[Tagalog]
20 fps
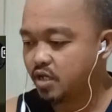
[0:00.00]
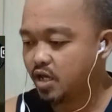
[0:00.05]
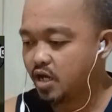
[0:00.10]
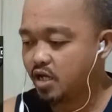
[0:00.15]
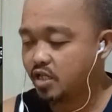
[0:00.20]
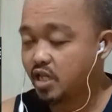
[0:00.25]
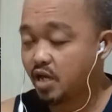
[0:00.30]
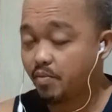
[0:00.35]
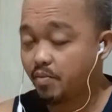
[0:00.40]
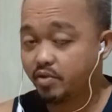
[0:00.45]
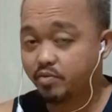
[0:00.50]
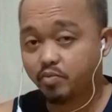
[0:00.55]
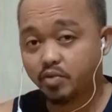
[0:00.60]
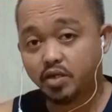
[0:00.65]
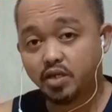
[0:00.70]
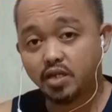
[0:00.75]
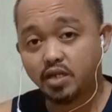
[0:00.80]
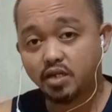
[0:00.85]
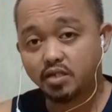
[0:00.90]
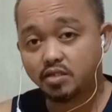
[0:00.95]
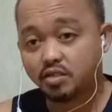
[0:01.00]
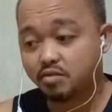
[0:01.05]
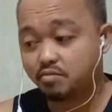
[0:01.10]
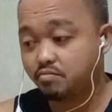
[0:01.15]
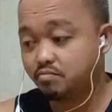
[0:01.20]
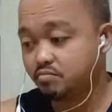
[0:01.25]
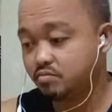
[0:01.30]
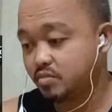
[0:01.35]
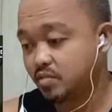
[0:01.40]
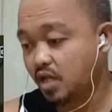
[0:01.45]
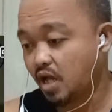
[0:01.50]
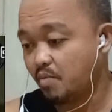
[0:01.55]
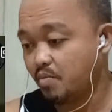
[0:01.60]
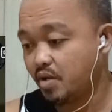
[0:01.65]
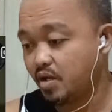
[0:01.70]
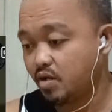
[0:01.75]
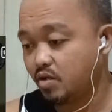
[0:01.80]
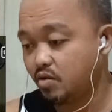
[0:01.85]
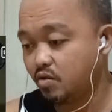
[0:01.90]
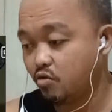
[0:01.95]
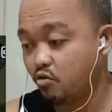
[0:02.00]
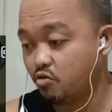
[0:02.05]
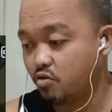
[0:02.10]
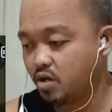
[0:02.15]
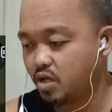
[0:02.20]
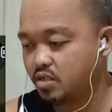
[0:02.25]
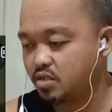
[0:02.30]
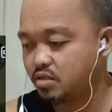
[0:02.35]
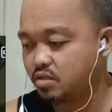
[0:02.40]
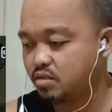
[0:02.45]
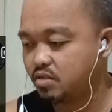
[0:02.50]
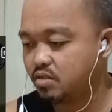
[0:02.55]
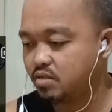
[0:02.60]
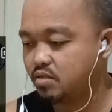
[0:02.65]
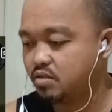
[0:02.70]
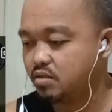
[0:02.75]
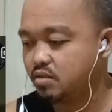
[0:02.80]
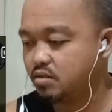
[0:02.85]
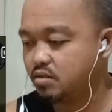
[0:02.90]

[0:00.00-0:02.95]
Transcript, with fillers: Kaya dapat bigyan ng tamang oras.